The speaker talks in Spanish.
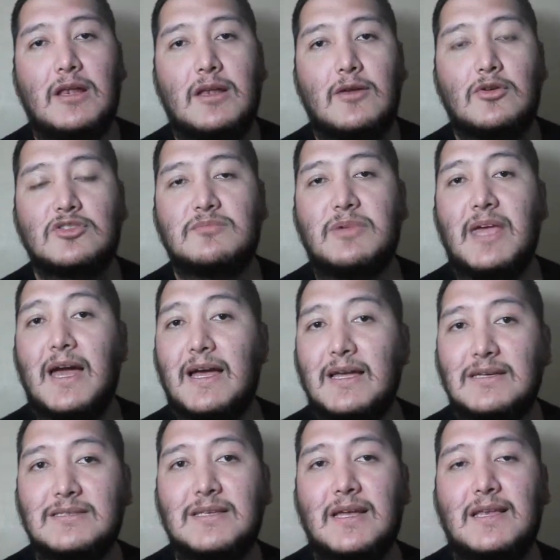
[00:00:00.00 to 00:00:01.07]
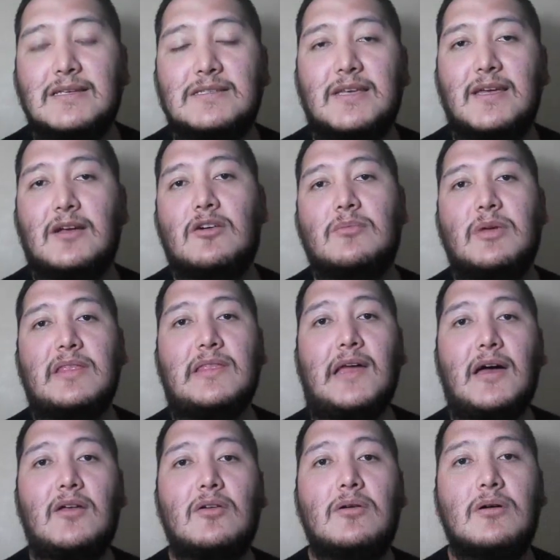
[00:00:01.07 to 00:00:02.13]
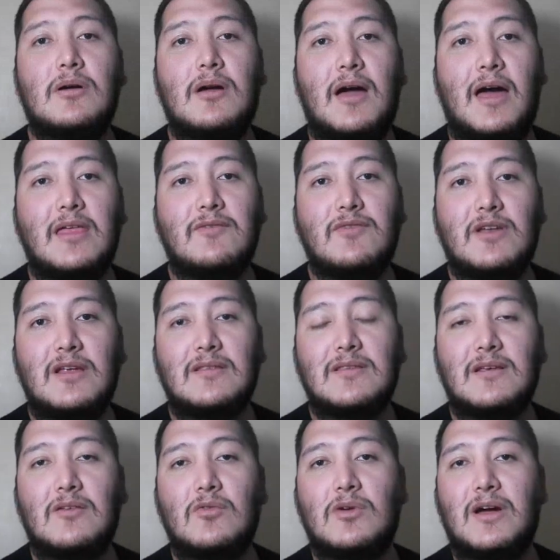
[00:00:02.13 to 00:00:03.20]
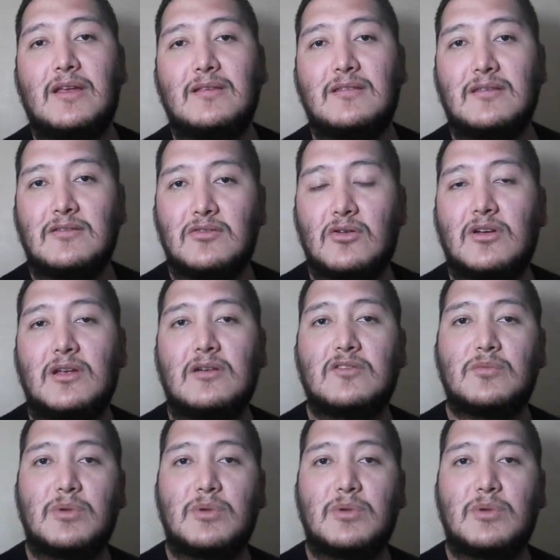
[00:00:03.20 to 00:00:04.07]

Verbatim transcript: los viajes que les he comentado a diferentes lugares históricos,